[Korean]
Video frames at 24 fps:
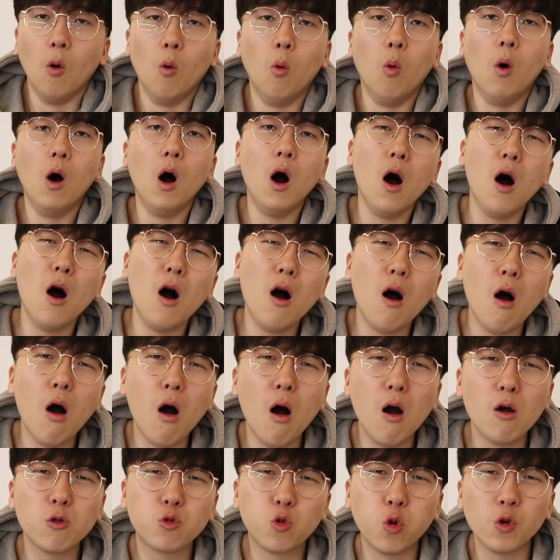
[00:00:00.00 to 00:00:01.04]

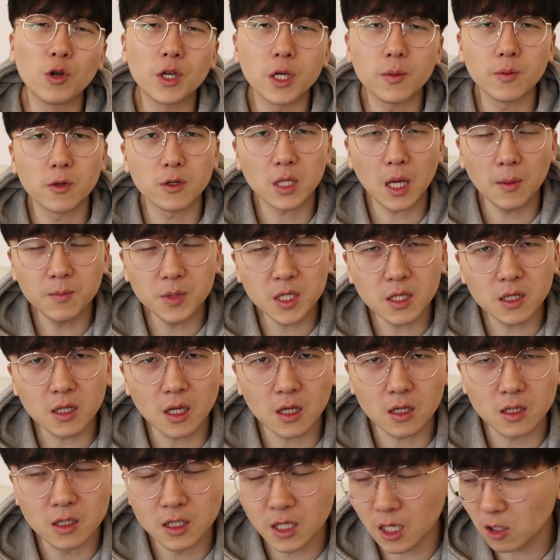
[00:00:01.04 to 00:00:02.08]
와 도끼벼
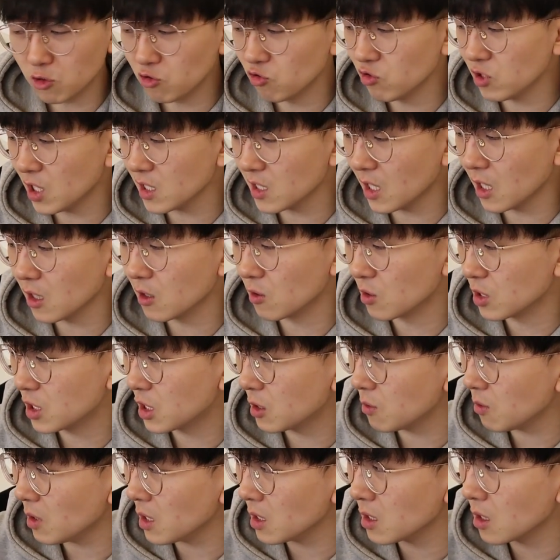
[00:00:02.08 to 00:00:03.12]
30개 그냥 순삭 나는 거
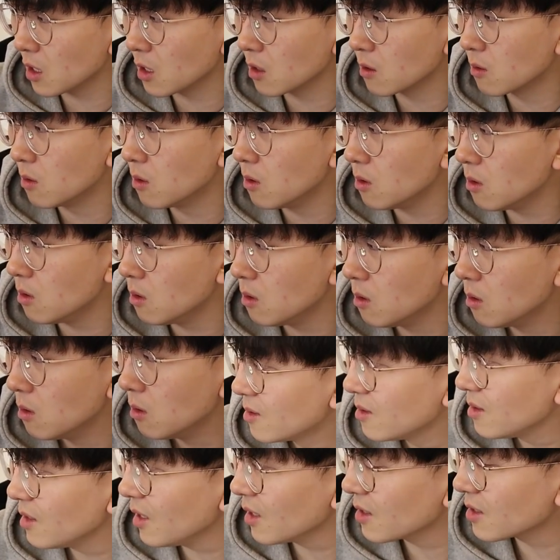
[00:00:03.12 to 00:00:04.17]
실화냐 이거?
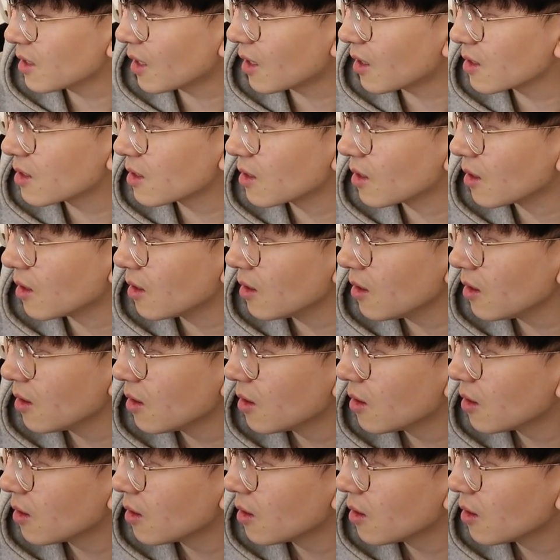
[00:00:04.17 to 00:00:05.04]
그냥 사라지네